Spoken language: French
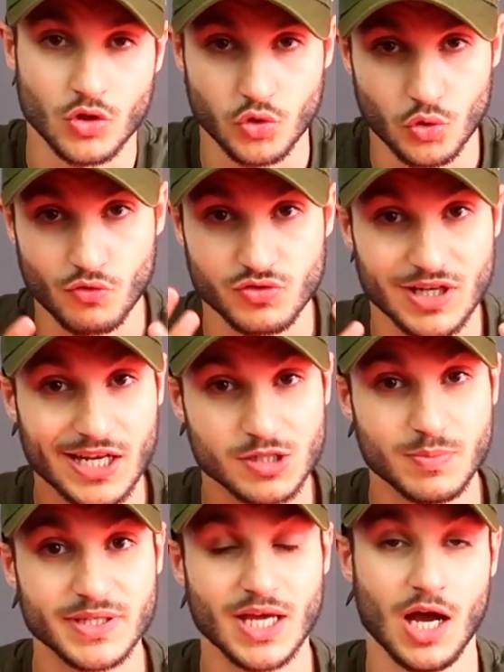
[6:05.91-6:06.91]
Donc vous allez
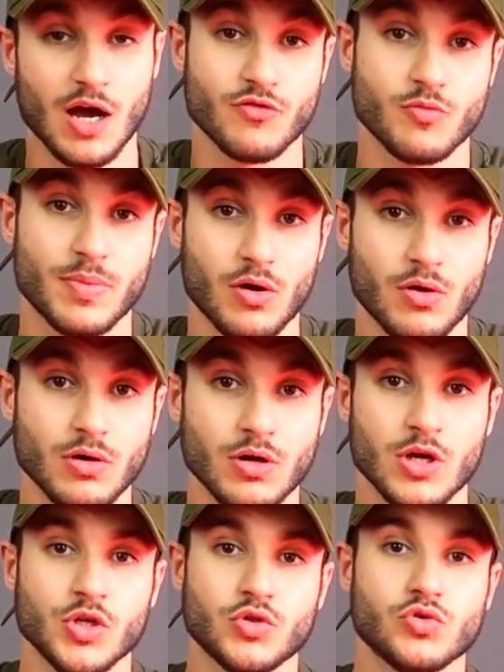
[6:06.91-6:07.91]
expliquer à vos parents
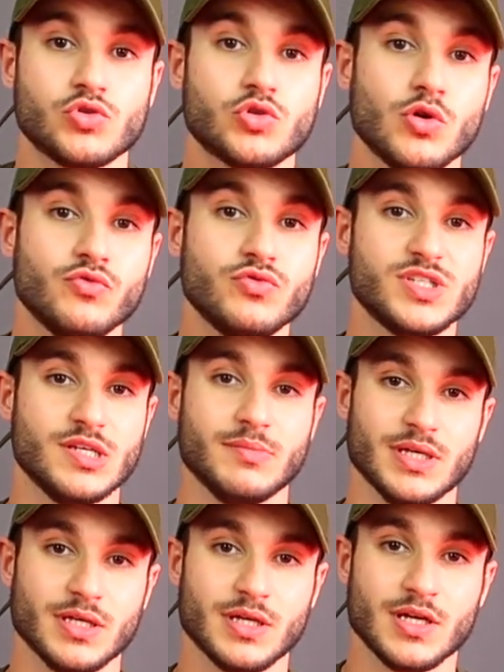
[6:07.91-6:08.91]
que ce que vous
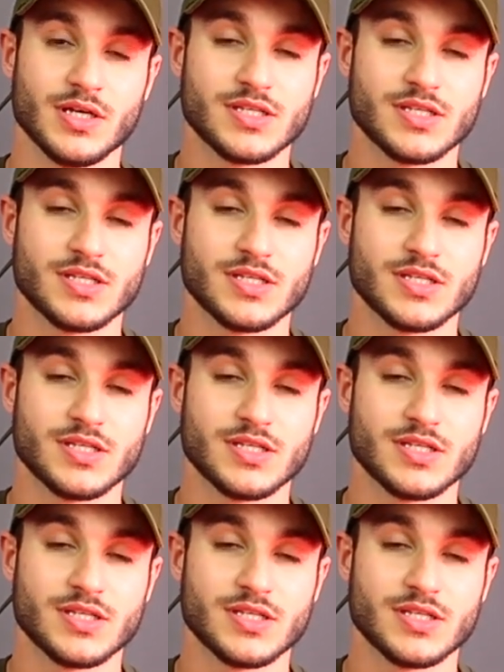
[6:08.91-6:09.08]
aimez,